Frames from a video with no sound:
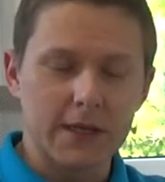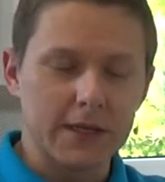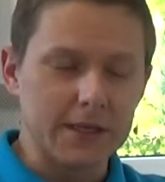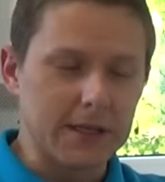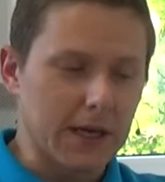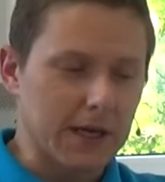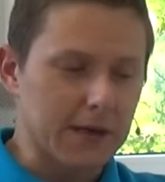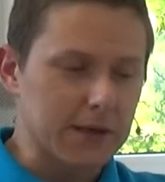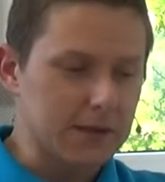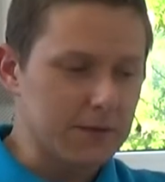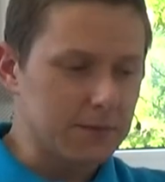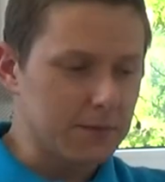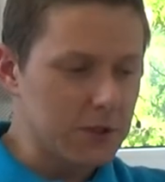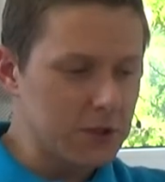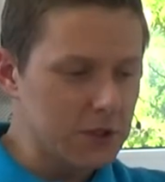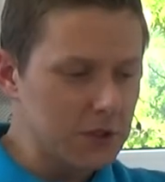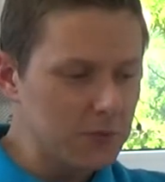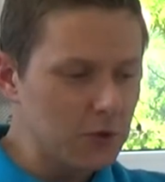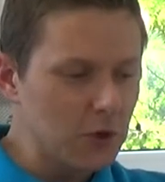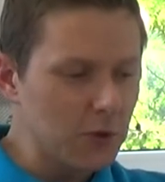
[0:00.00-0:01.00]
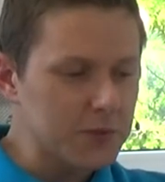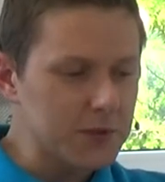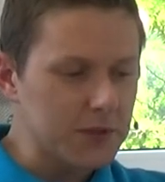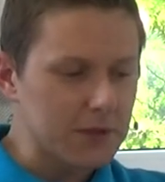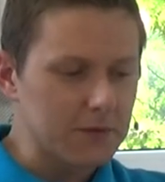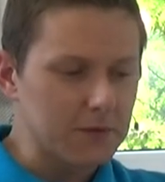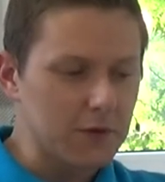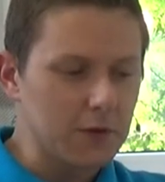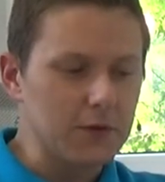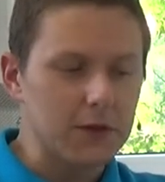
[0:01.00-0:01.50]
Jak będziemy
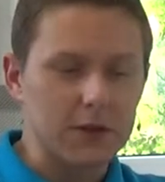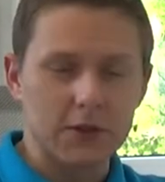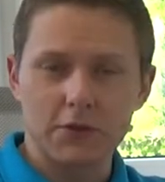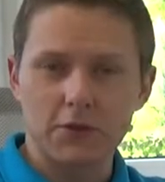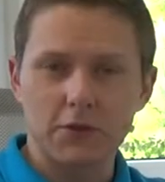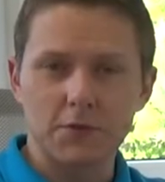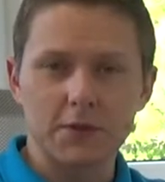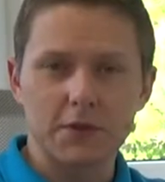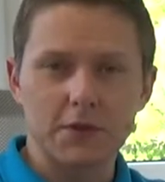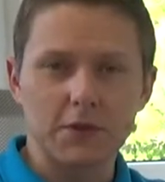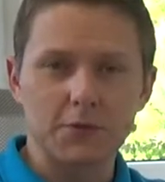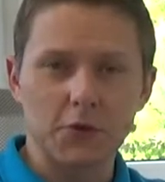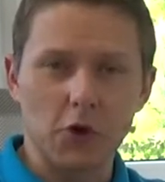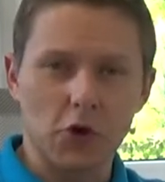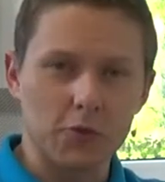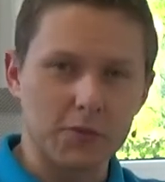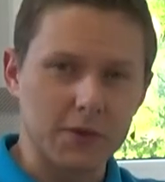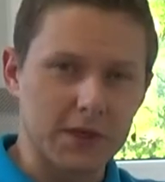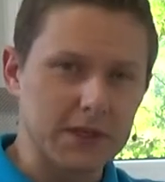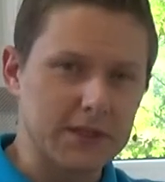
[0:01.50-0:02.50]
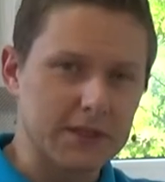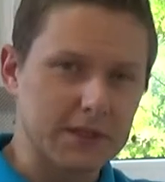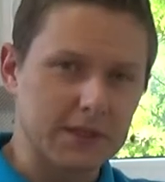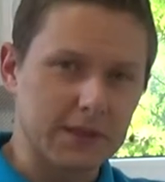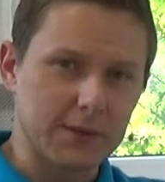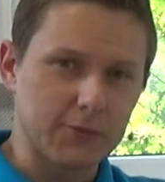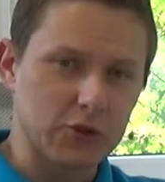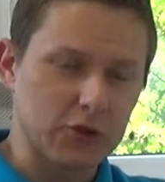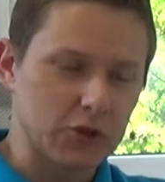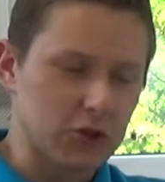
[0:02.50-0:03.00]
obserwować to, co miało miejsce
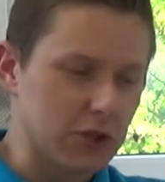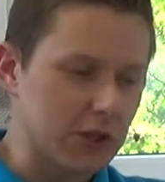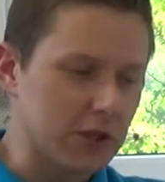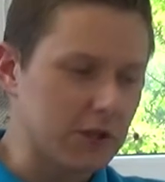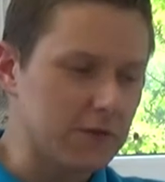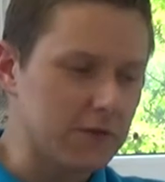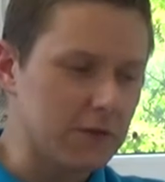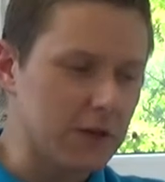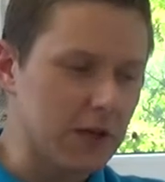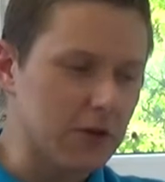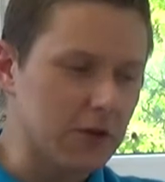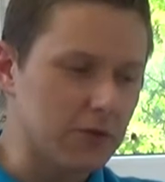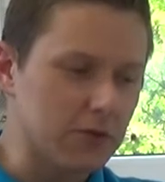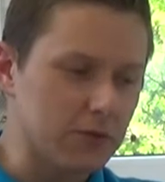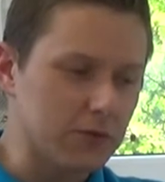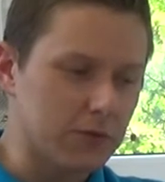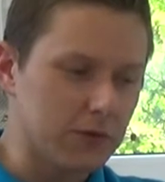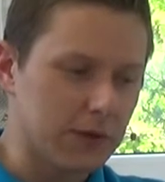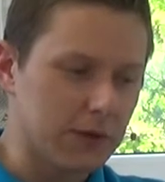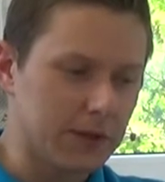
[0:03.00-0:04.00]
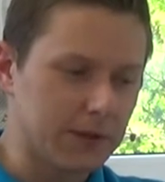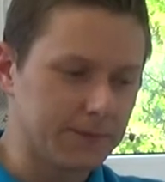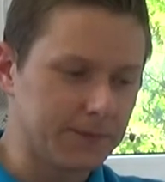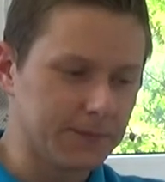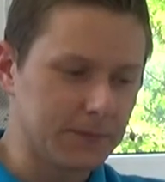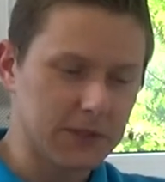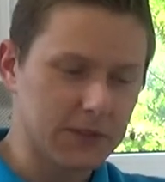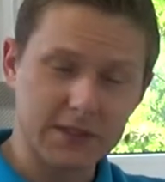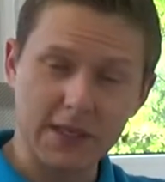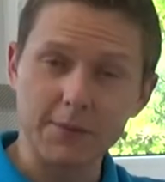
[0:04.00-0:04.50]
na przestrzeni wieków,
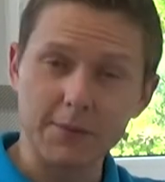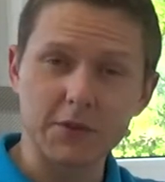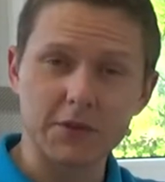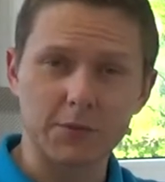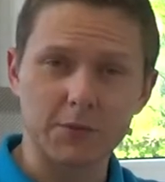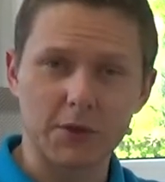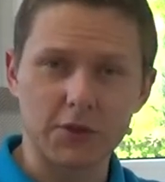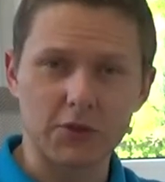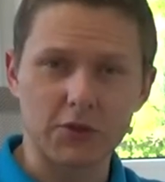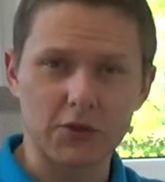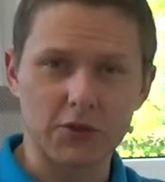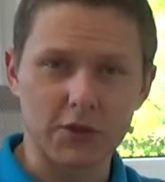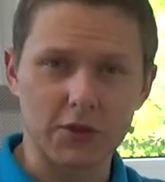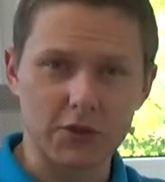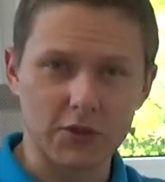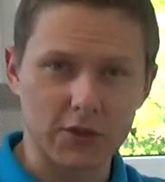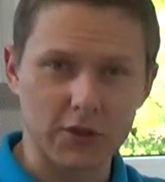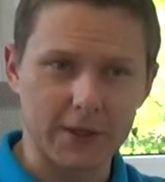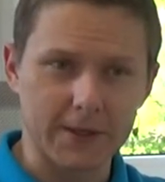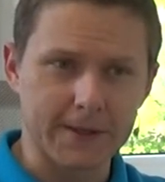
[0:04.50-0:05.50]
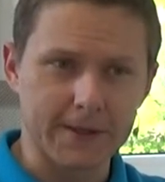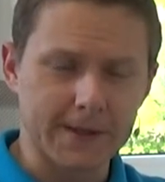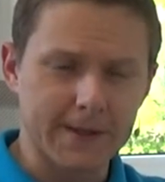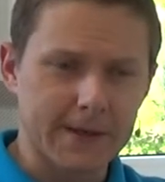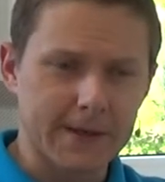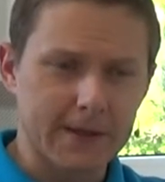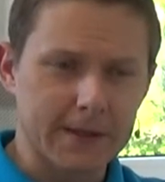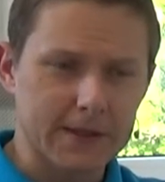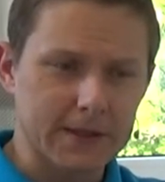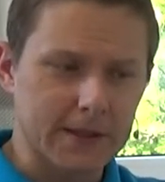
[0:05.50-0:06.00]
sami zobaczycie, że
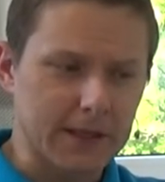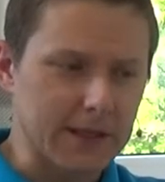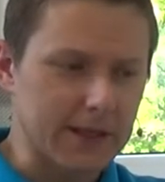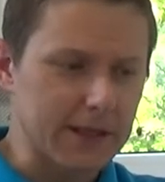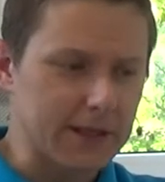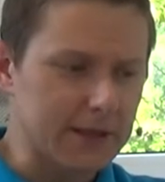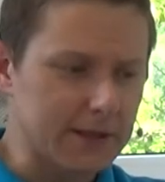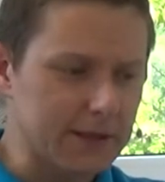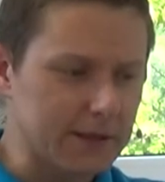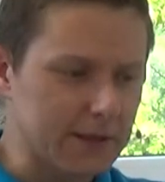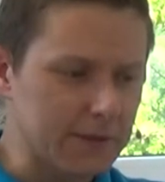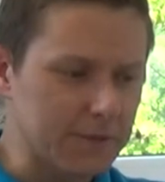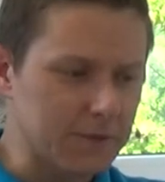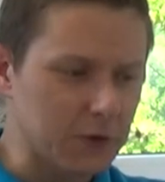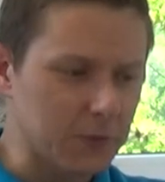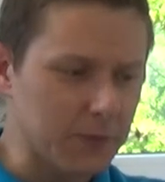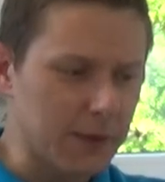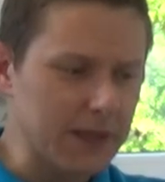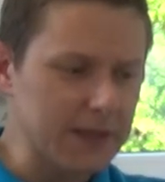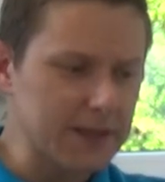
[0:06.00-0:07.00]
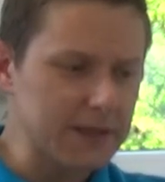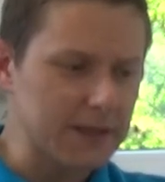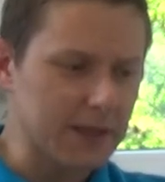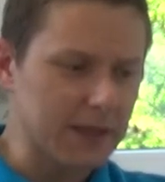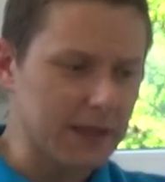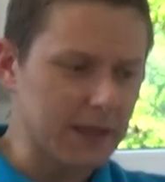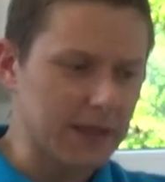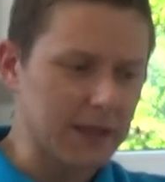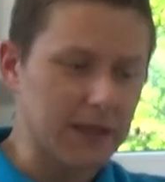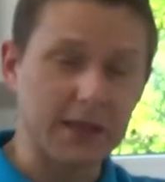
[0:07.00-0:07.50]
te informacje,
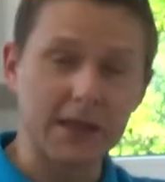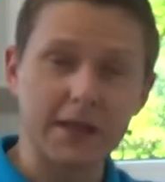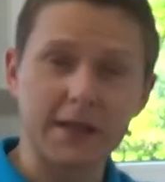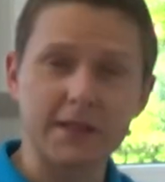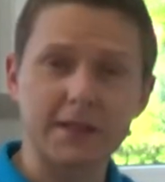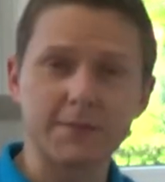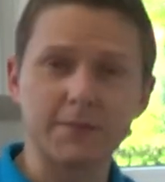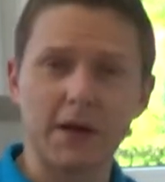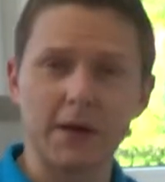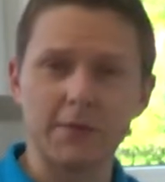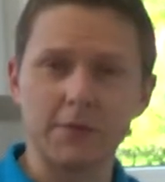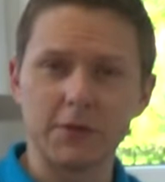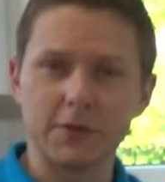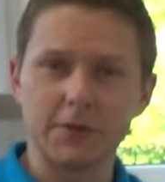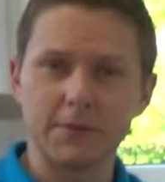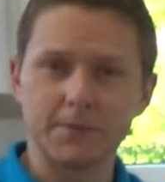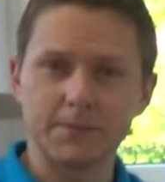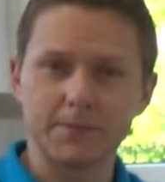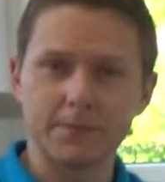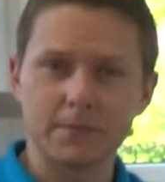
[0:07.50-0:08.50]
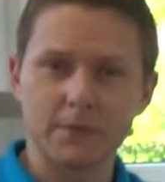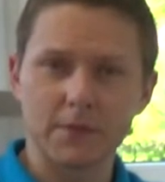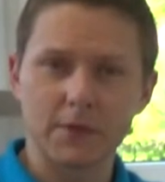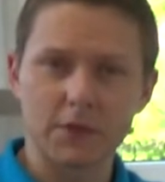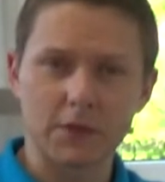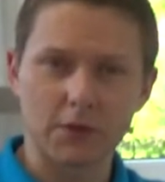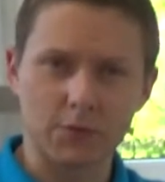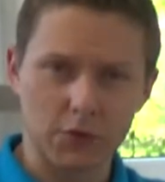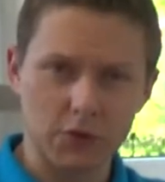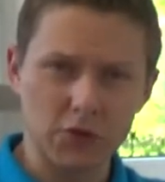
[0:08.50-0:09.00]
jakie nieraz mamy,
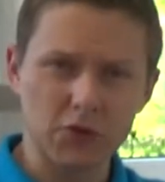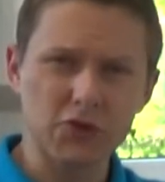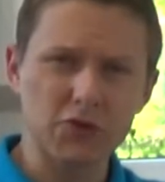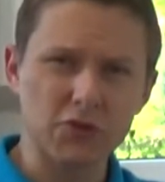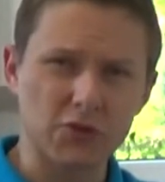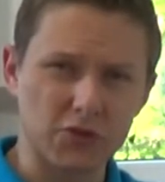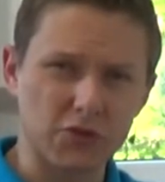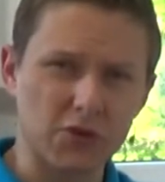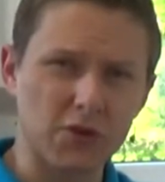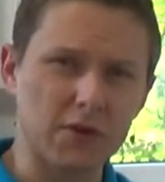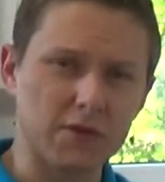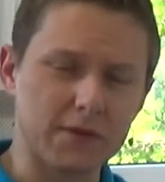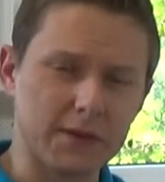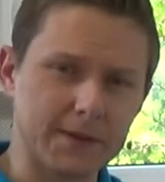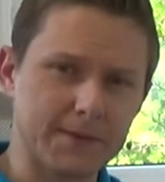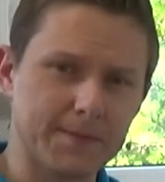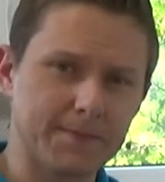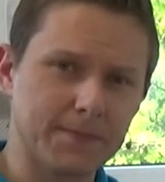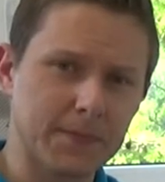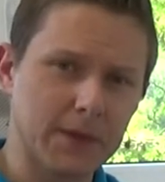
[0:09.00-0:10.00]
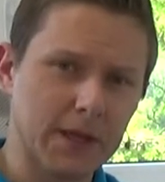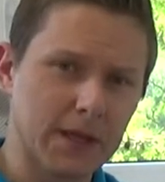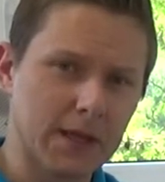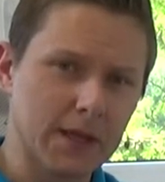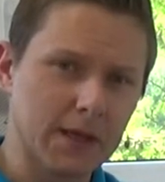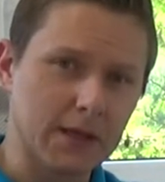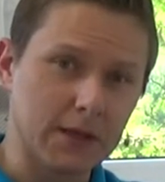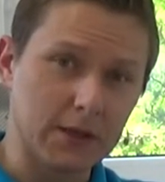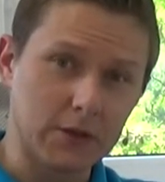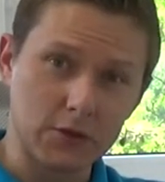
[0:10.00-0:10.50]
są dość szczątkowe
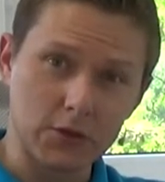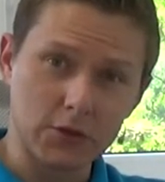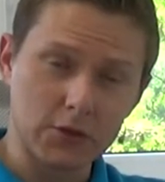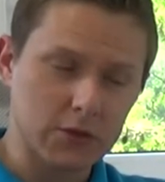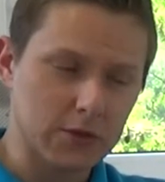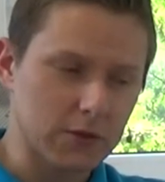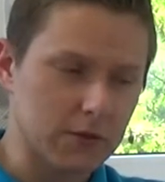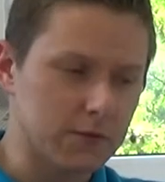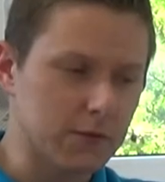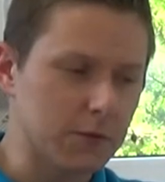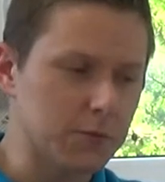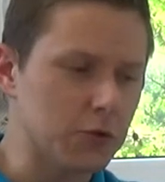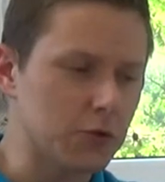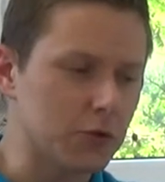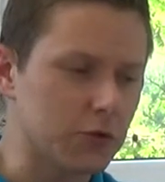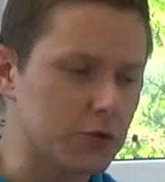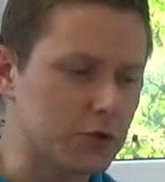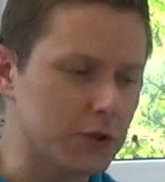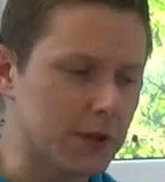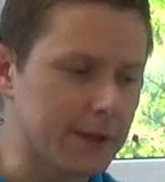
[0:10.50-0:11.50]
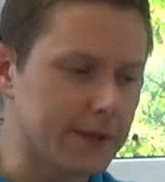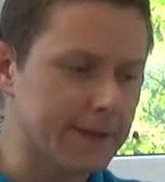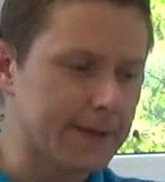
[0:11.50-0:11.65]
i dość wybiórcze.